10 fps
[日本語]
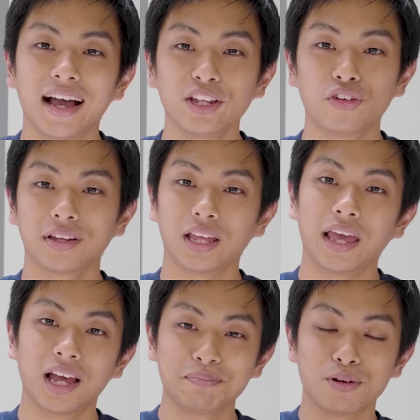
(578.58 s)
はい、というわけで
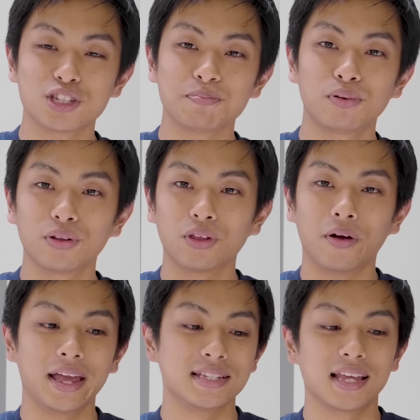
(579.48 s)
AirPods Pro
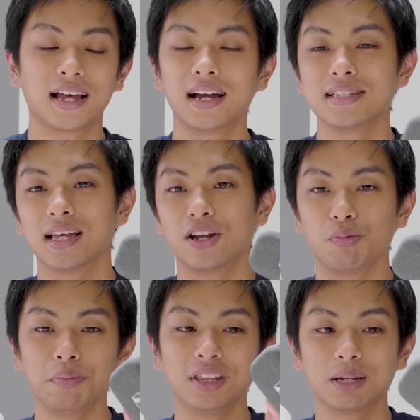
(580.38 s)
と、えー、ゼンハイサーの
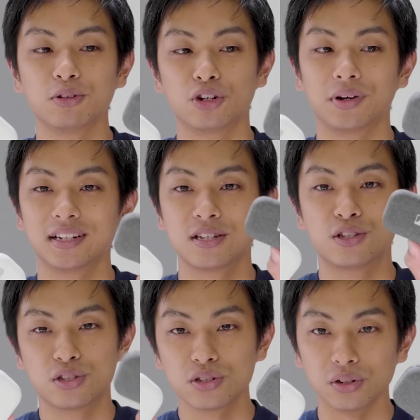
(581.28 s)
モメンタムトゥルワイルス
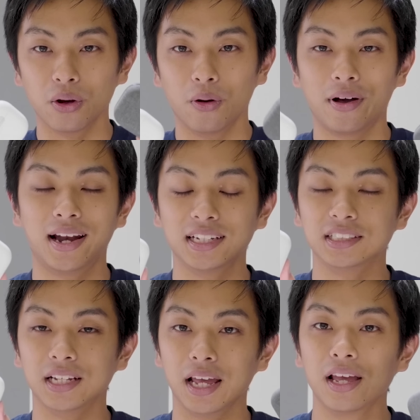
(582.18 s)
2のお
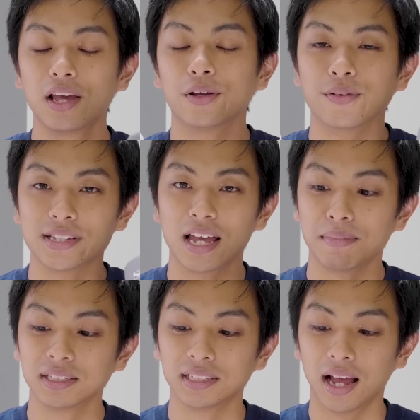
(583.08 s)
話でござい
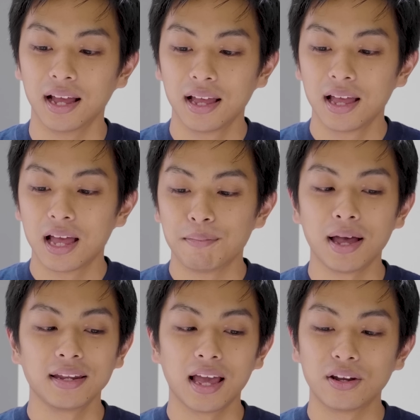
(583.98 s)
ました。
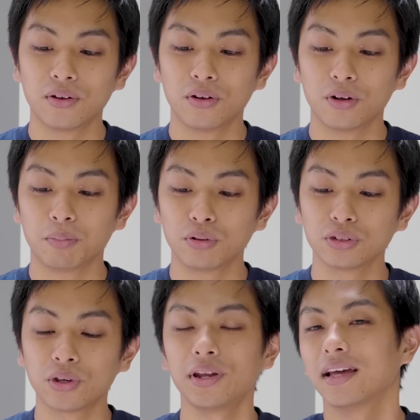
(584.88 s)
まあね、あのー、
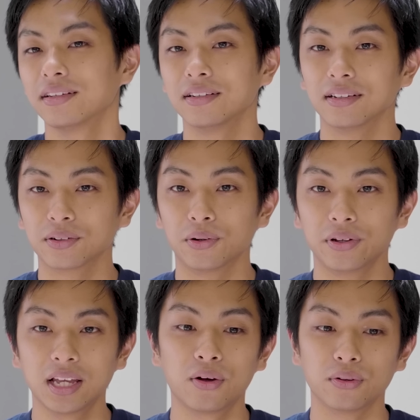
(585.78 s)
僕去年、こ
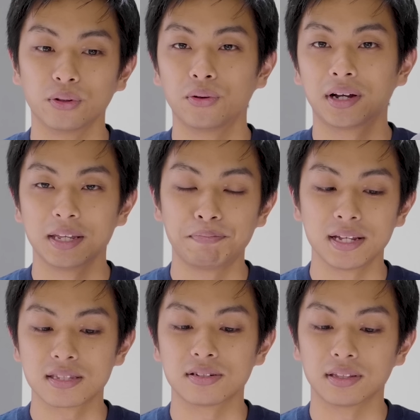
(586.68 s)
う、イヤホンの動画いっ
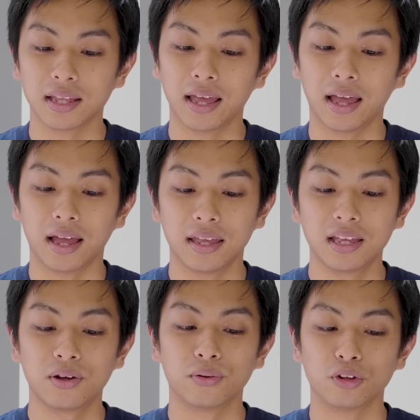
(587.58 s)
ぱい作って、
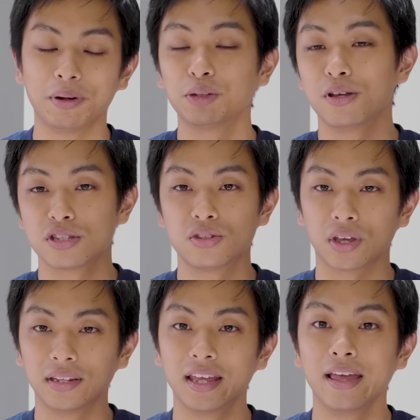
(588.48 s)
イヤホンのまとめをすると
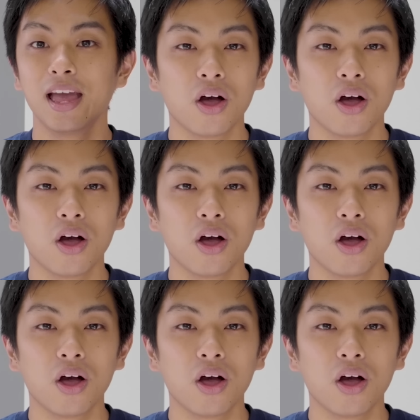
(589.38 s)
きに、